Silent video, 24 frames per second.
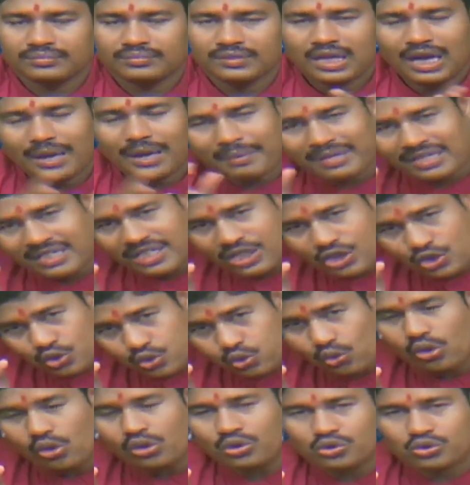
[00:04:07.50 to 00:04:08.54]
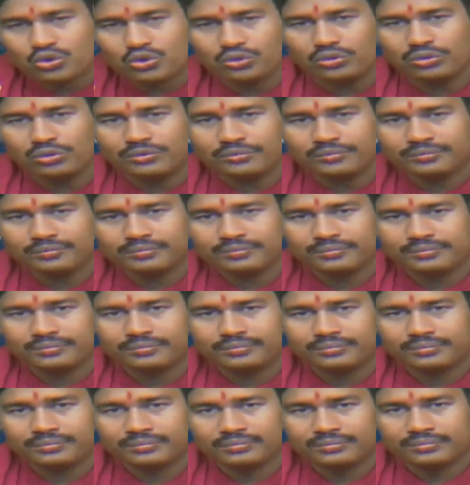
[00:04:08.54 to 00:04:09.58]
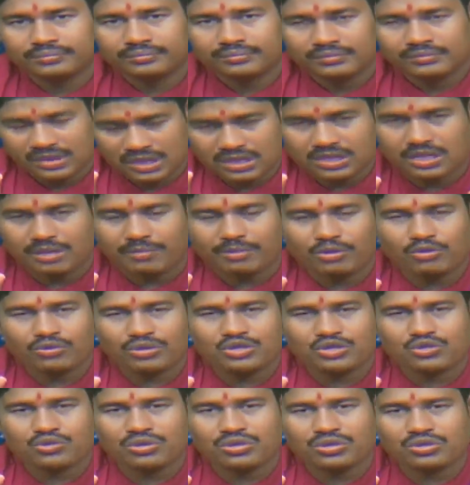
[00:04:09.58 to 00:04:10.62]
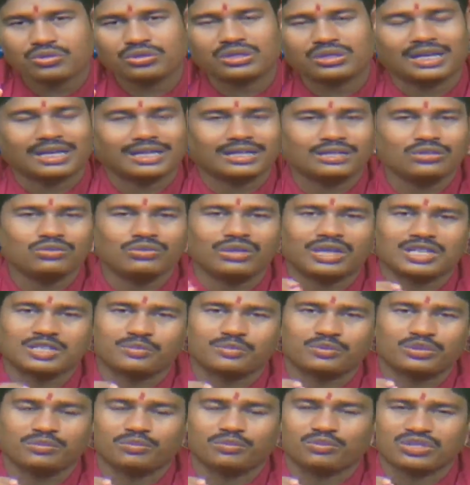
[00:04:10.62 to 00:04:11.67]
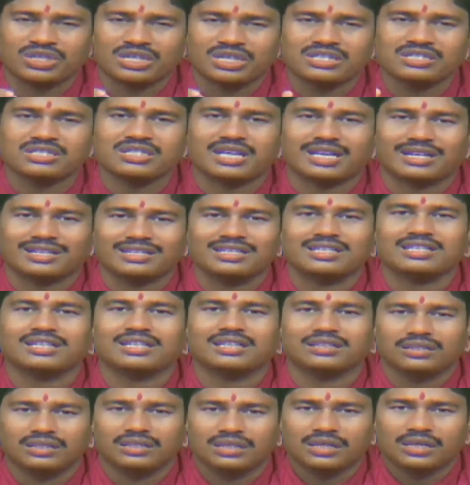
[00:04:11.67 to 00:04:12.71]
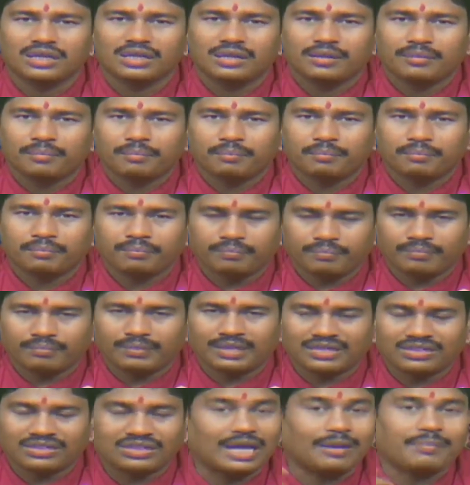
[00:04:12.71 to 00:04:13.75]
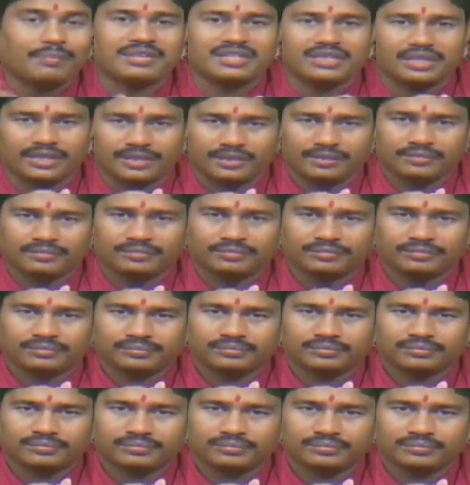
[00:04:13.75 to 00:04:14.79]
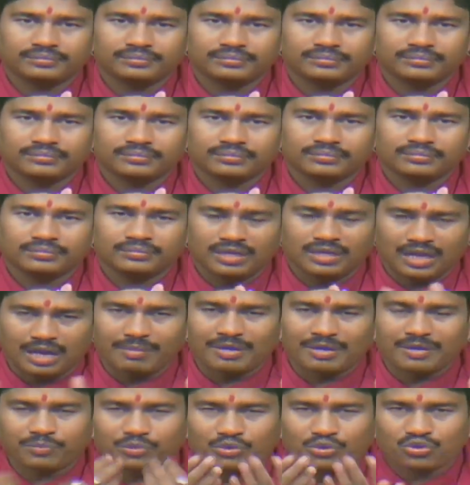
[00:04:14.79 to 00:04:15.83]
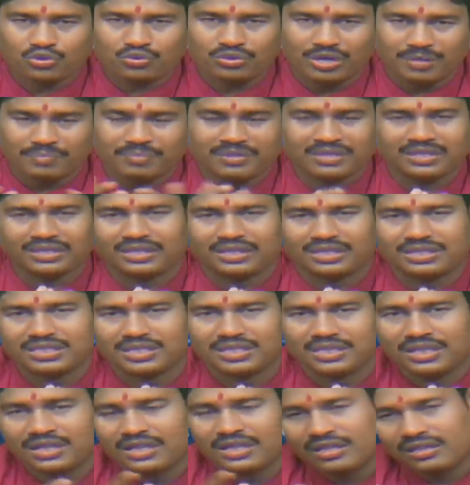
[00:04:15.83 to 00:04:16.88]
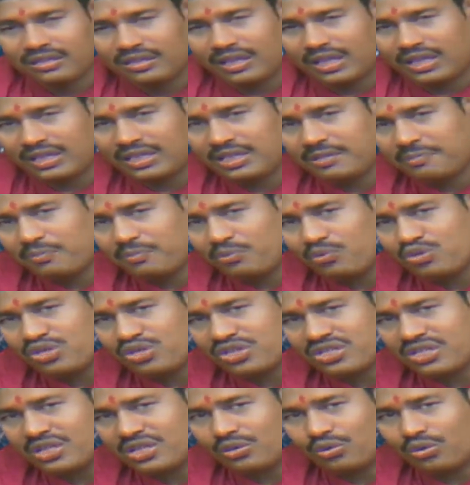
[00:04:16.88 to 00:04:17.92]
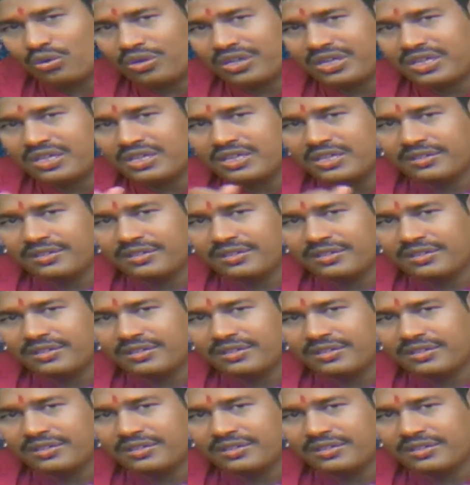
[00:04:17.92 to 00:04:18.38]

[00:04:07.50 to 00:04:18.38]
আবার কিছু অংশ সামান্য কিছু অংশ তারা কিন্তু রাজপথে বসে আছে চাকরির মানে দাবিতে আমার প্রশ্ন আপনাদের কাছে তারা কি প্রচেষ্টা করেনি